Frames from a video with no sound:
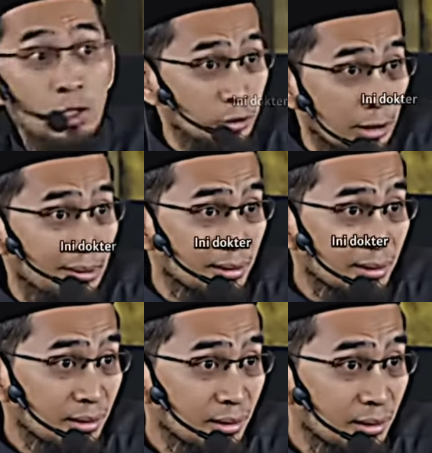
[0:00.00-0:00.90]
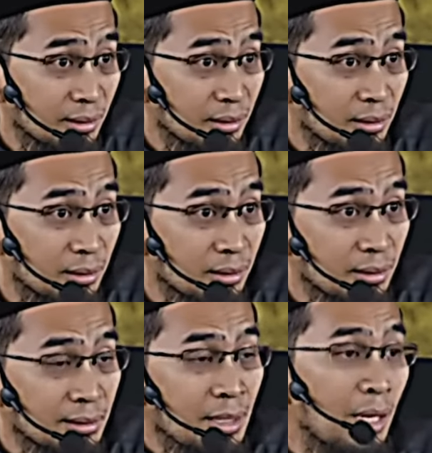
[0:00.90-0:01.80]
dokter.
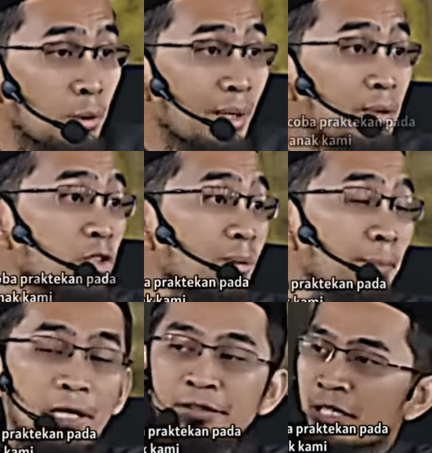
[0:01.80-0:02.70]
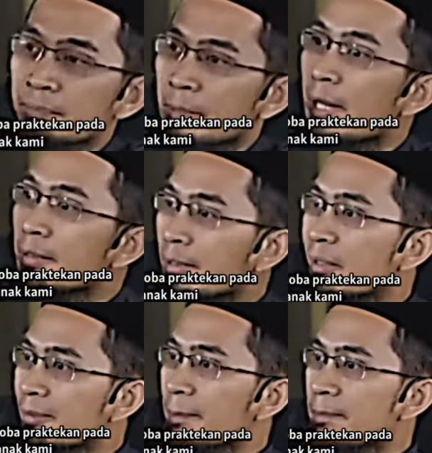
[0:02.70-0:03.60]
Lalu kami coba praktekkan pada anak
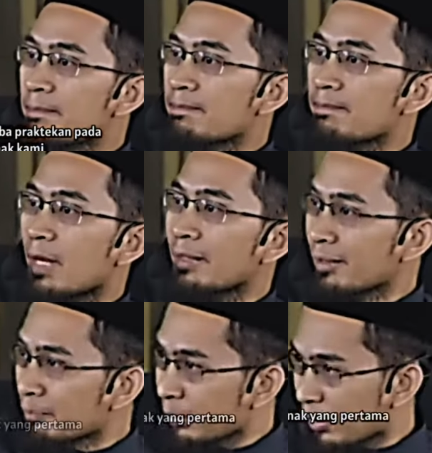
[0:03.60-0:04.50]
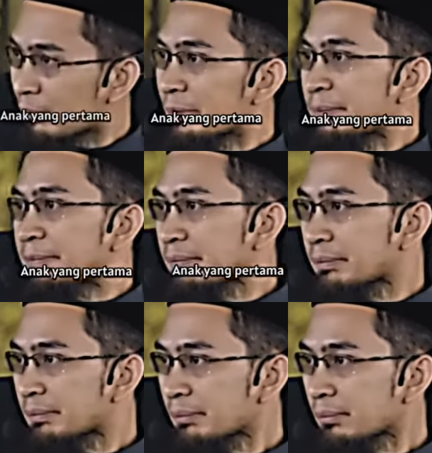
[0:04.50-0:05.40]
kami. Anak yang pertama.
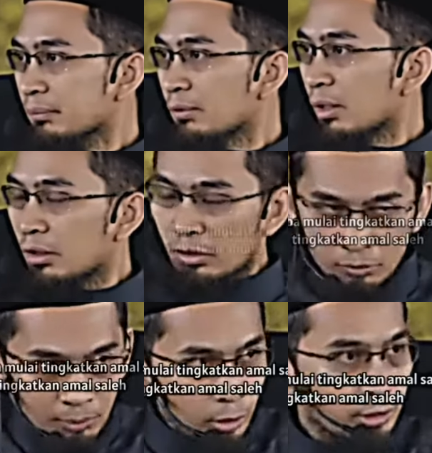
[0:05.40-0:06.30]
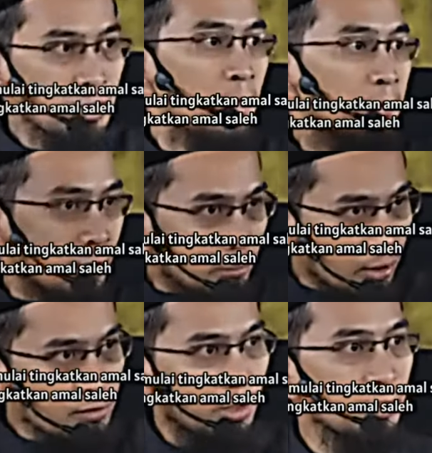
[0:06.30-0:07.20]
Ya, kita coba mulai tingkatkan amal
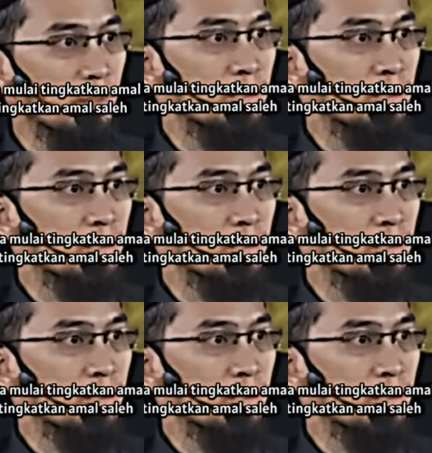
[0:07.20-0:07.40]
saleh,